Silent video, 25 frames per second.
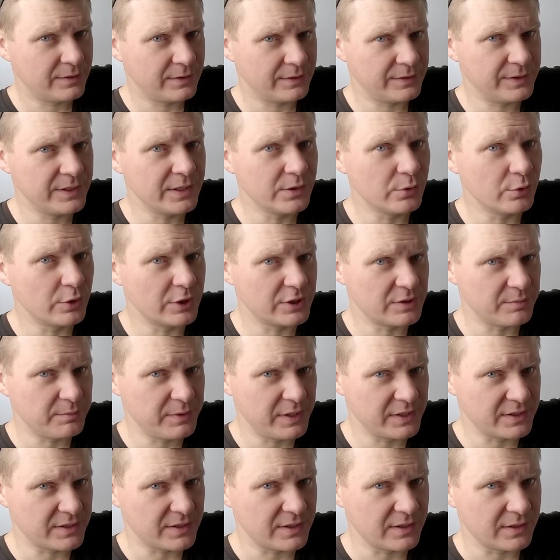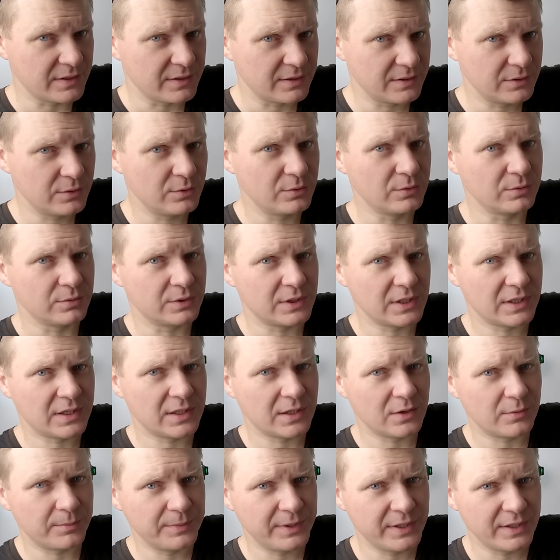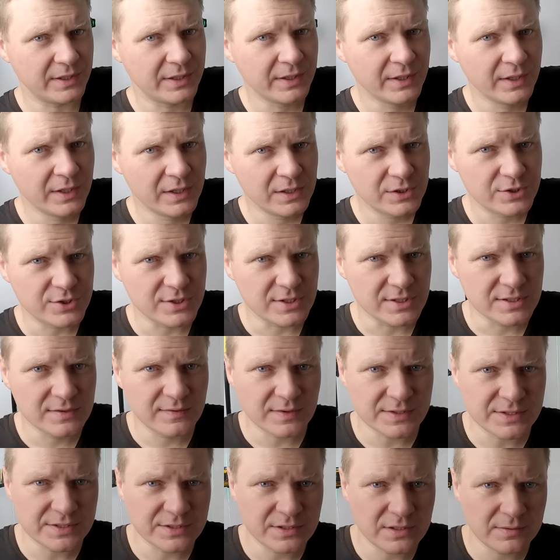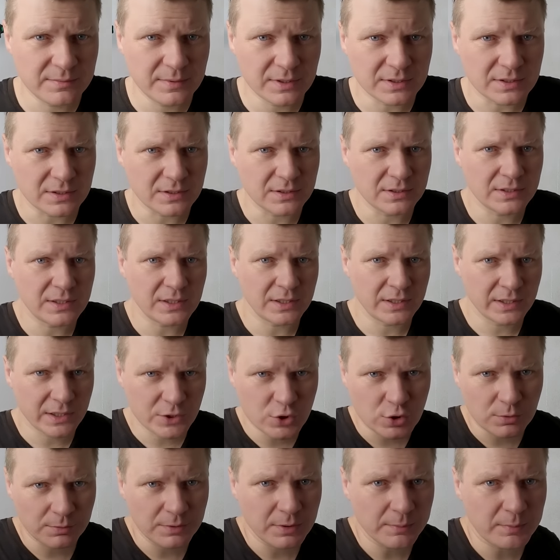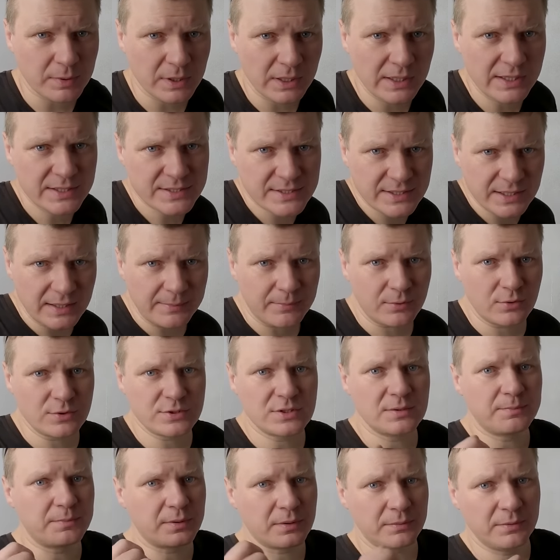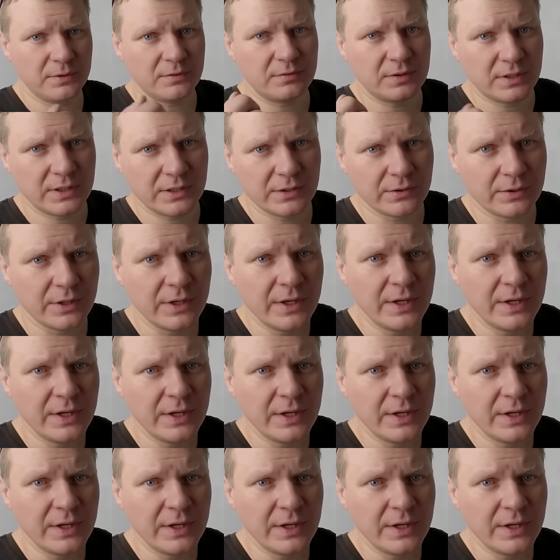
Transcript: Делаю отметки. Ну, так как мне через 2 сантиметра карандашом не пролезть, я просто пробиваю